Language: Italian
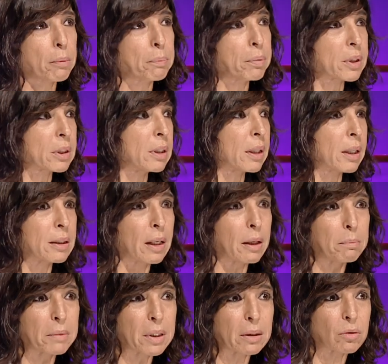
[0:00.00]
certo. per dire
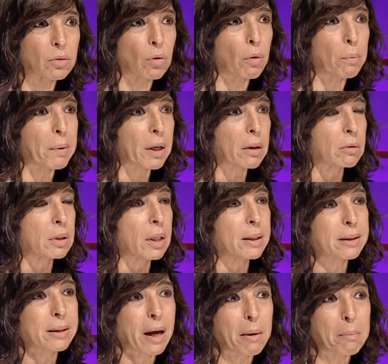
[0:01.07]
del miso, parlo del